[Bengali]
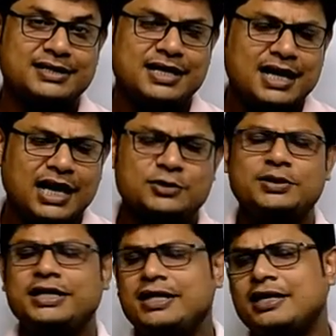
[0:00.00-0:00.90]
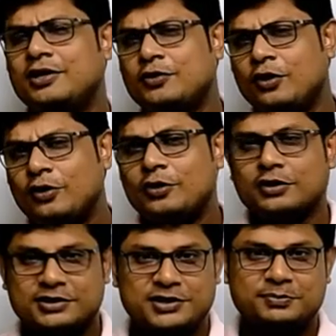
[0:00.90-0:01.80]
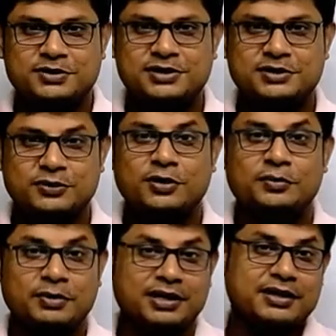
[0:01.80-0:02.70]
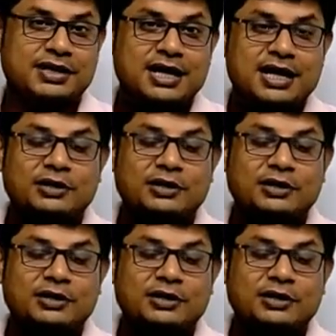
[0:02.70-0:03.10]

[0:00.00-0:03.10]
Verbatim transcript: রাইট আসলে এটা একটা রং কনসেপ্ট রং মেথ